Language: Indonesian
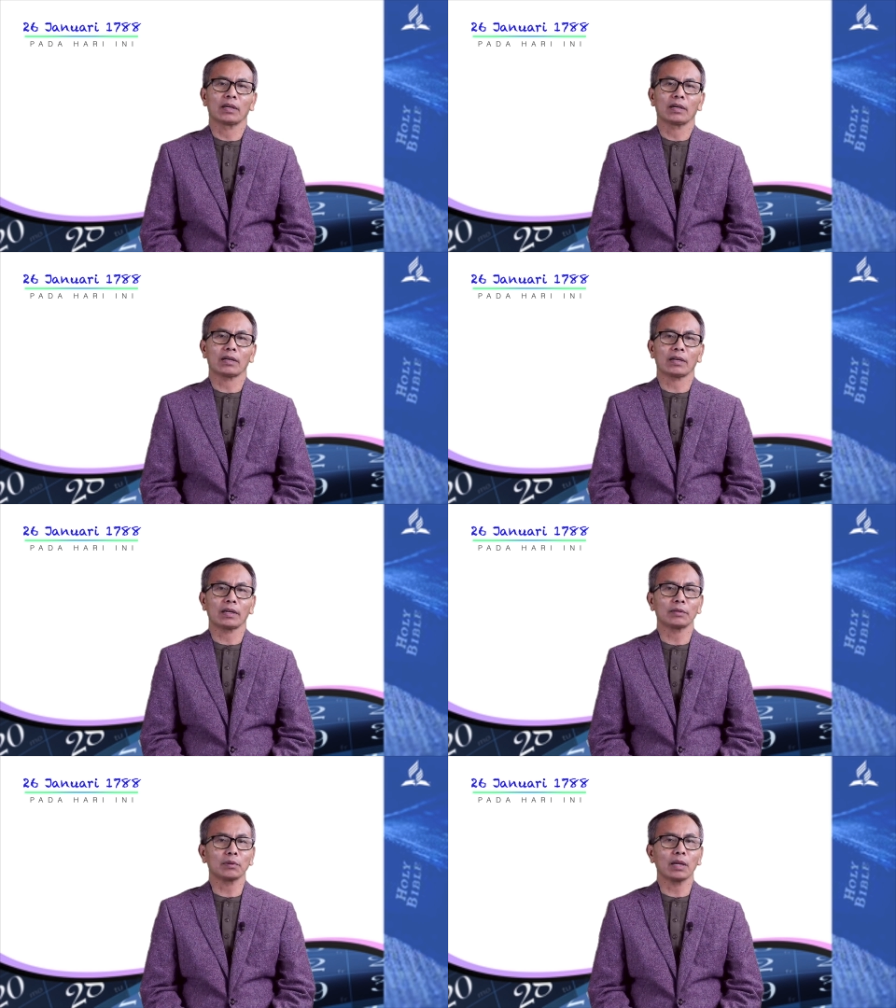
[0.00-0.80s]
Karena
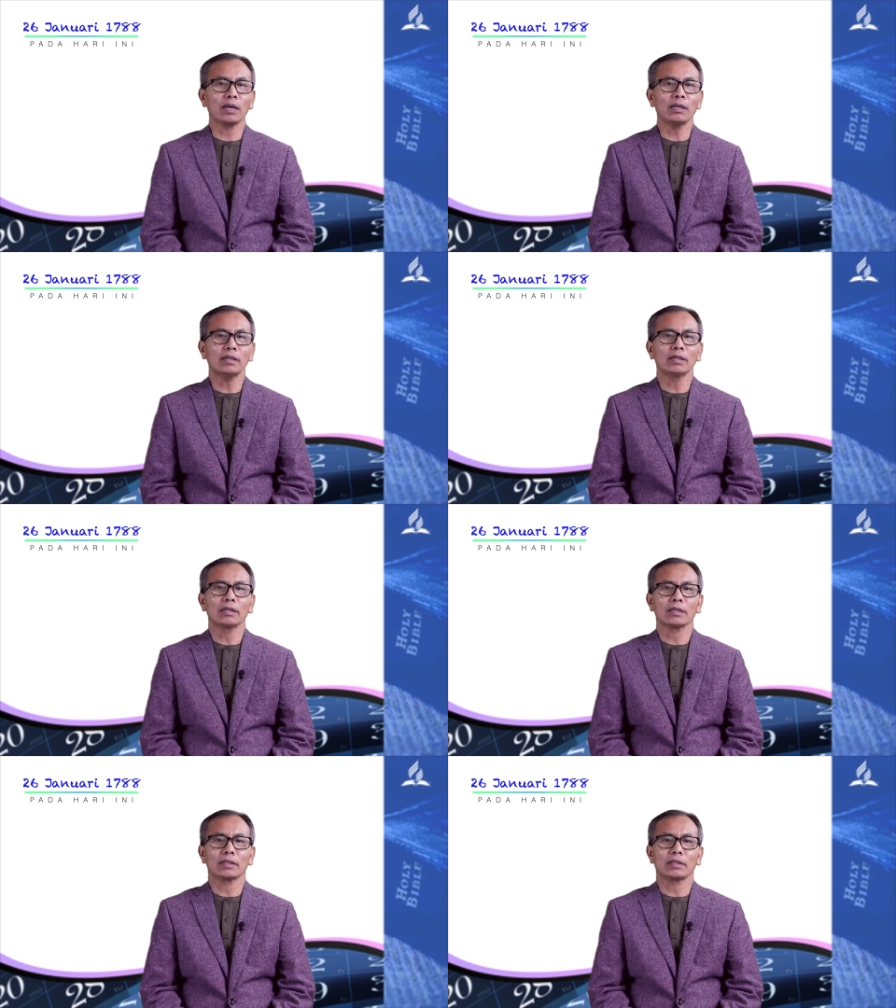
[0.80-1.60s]
itulah,
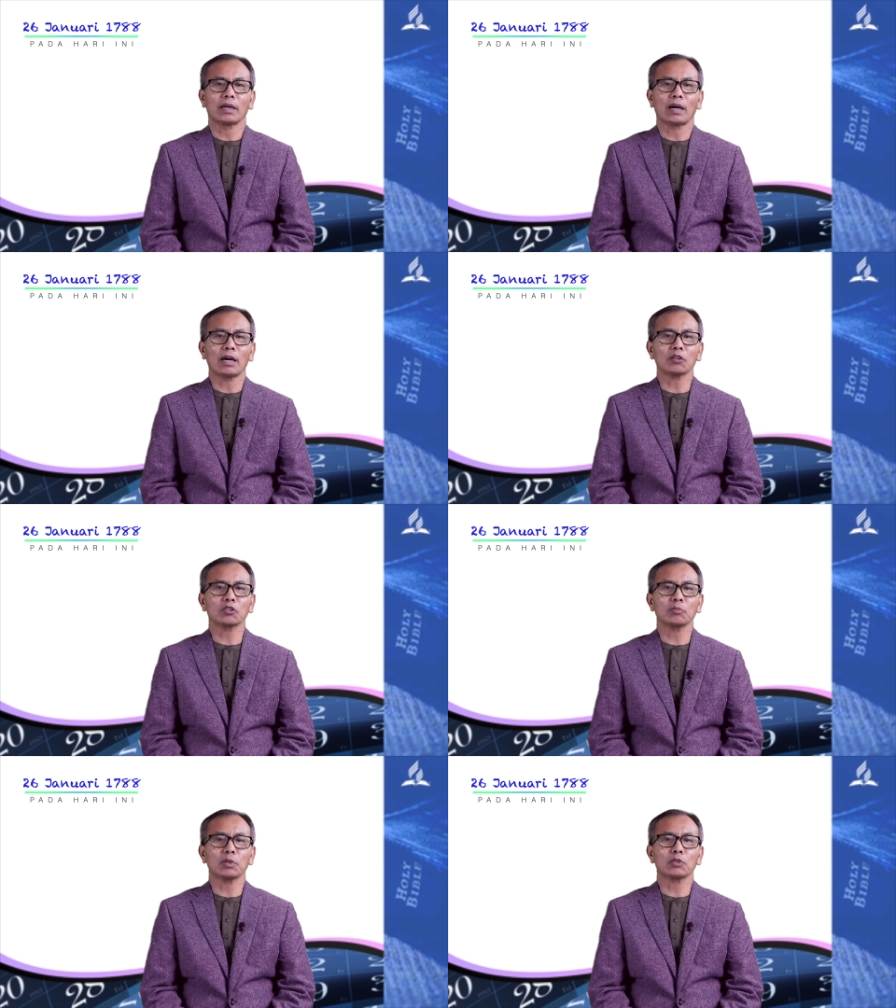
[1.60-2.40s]
kita harus
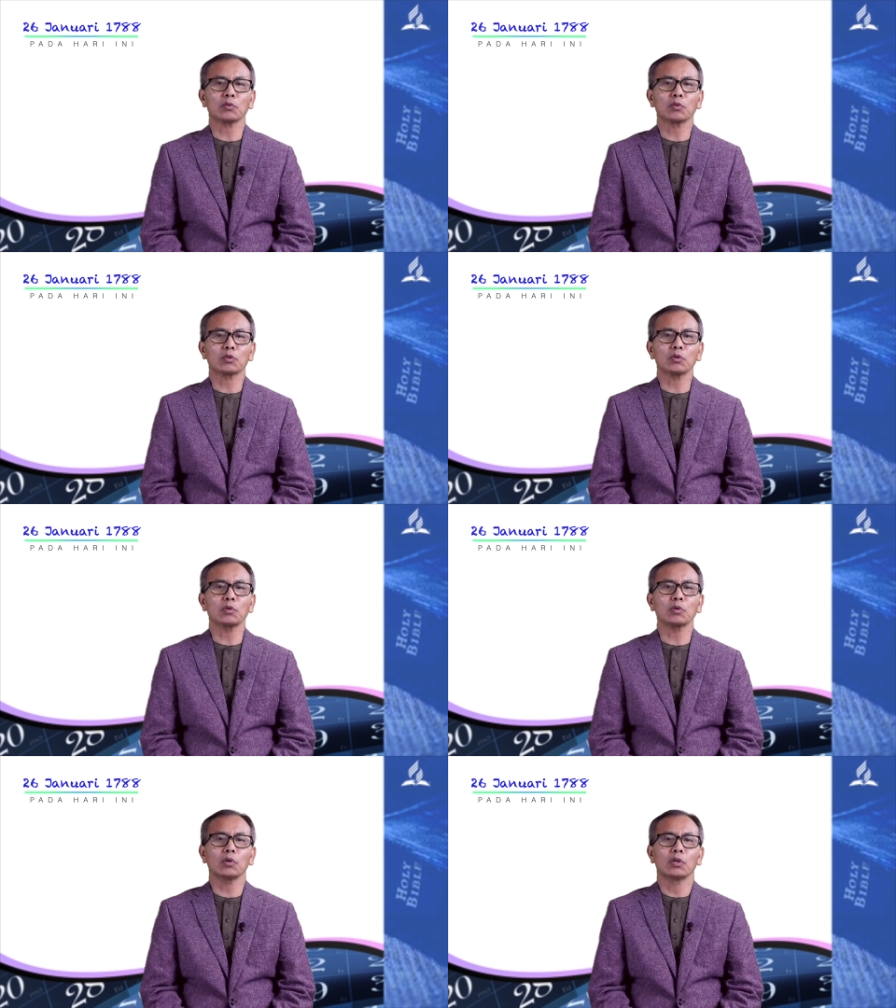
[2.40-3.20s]

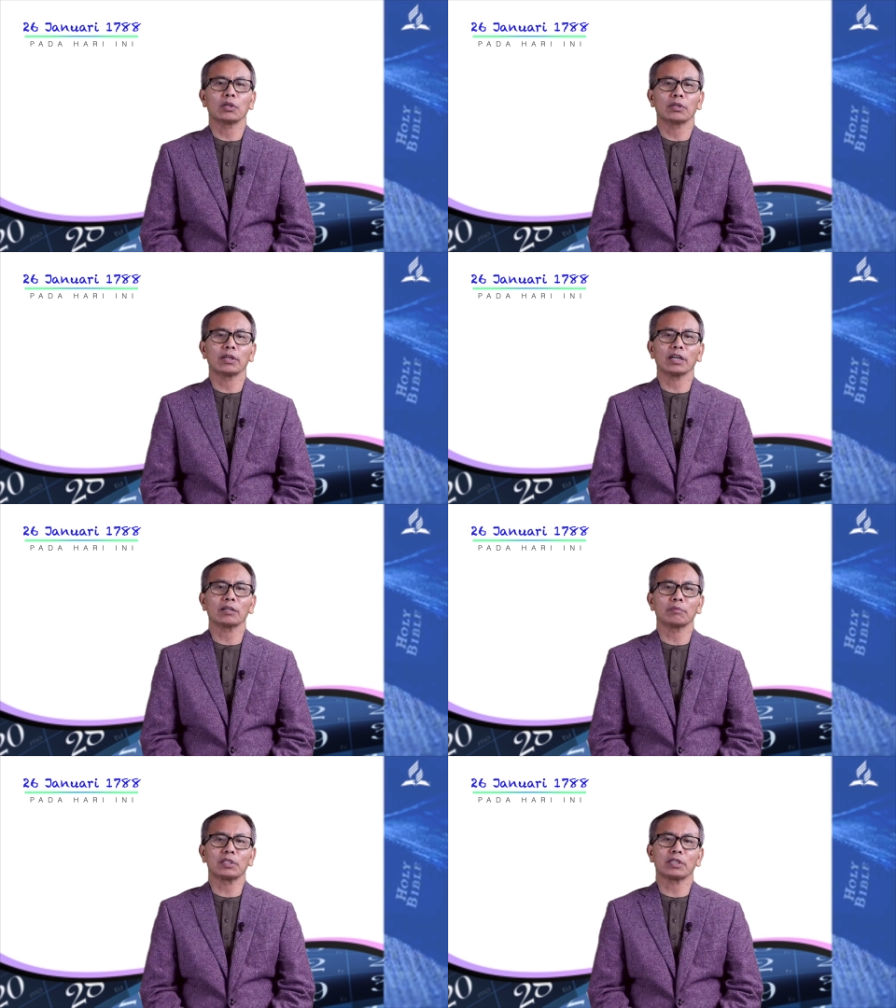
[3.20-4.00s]
bersungguh-sungguh dengan
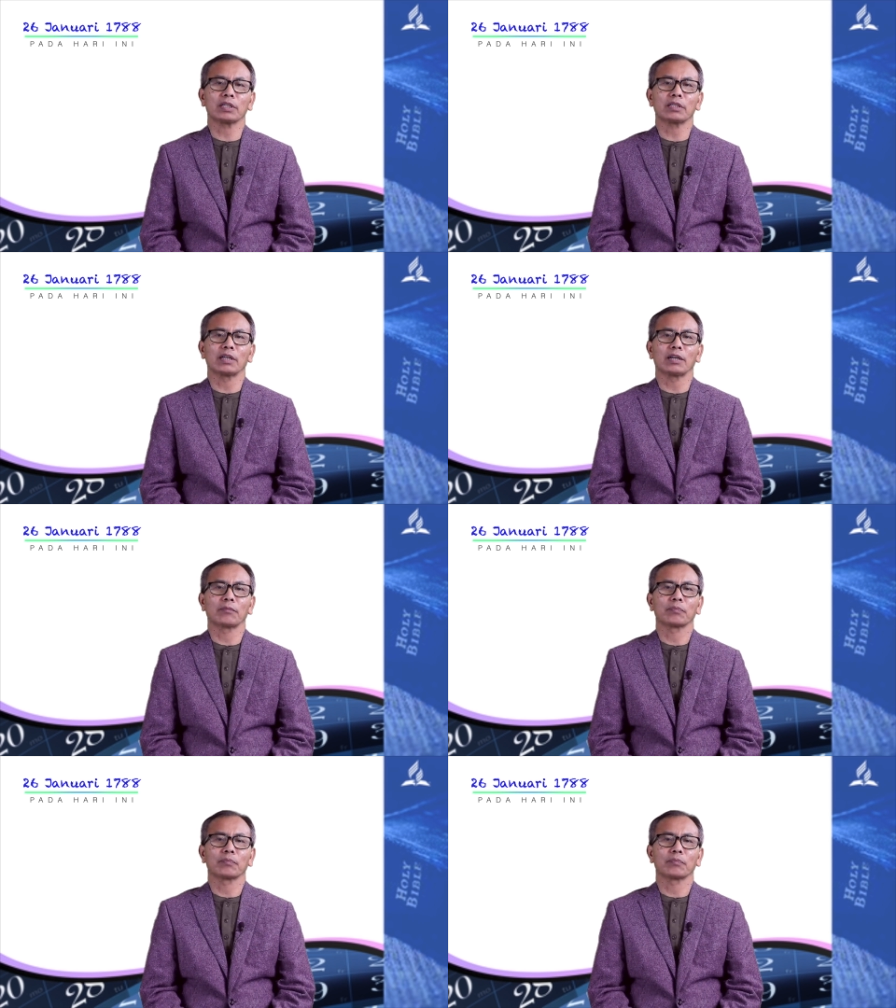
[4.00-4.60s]
misi kita.